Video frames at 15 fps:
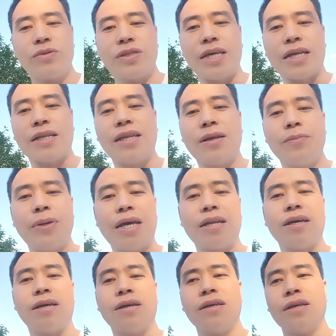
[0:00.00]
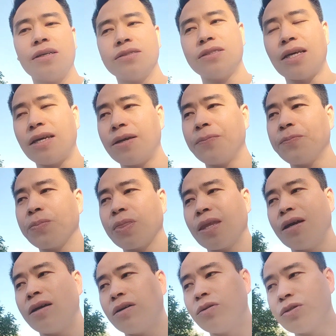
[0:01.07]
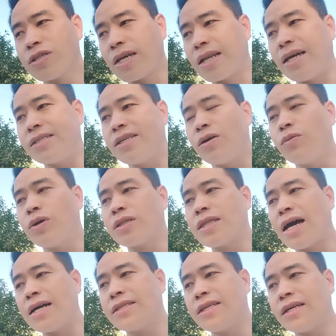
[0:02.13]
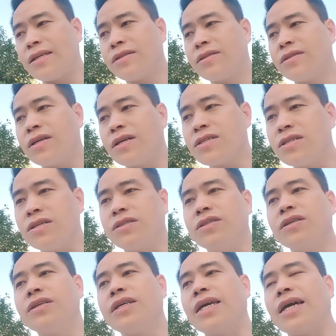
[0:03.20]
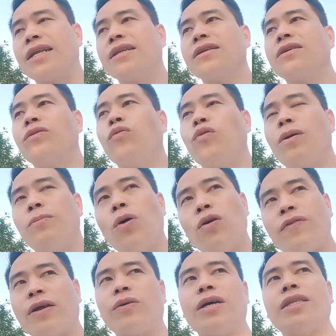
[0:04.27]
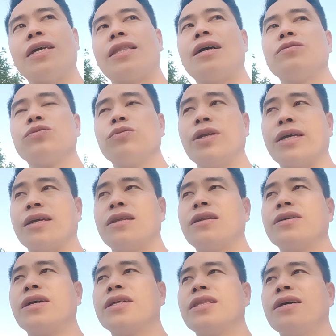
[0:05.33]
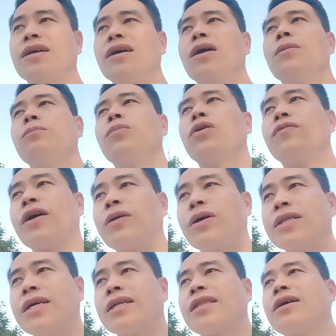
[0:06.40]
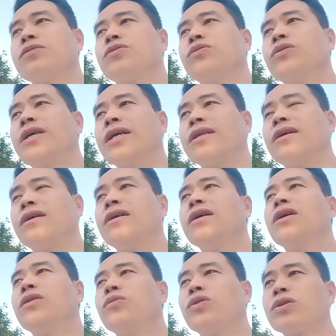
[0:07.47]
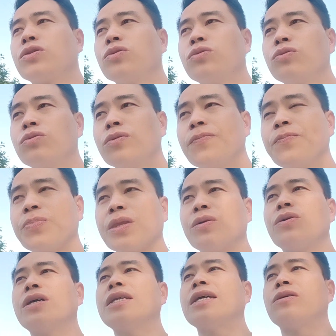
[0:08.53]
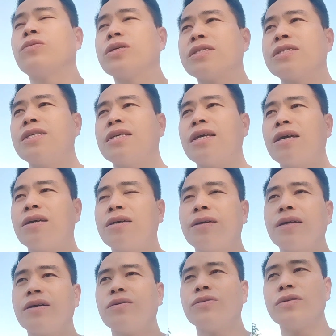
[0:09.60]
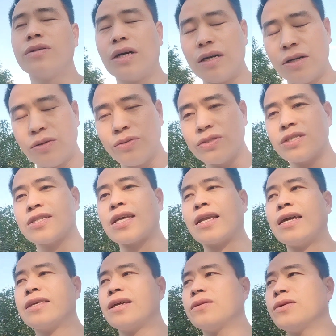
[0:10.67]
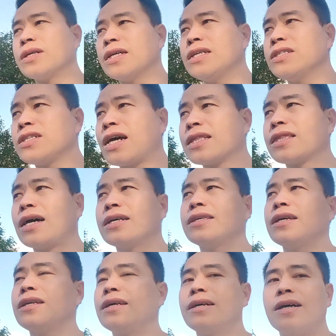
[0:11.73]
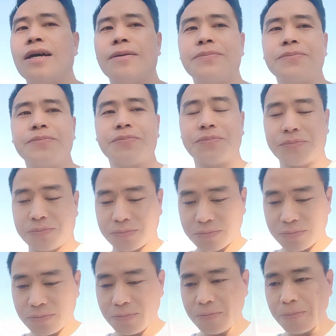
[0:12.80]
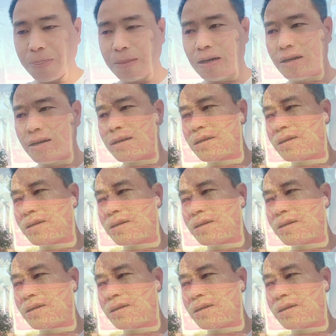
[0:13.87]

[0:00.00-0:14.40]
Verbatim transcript: tỉnh điện biên này chỉ lúc sánh lại chậu ta chỉ trước sự chứng kiến của bộ văn hóa thể thao du lịch là ờ, bộ văn hóa thể thao du lịch nó ô tu ô niệu ô gì chỉ lúc sánh lại cho nó khí trà ta chỉ là ờ,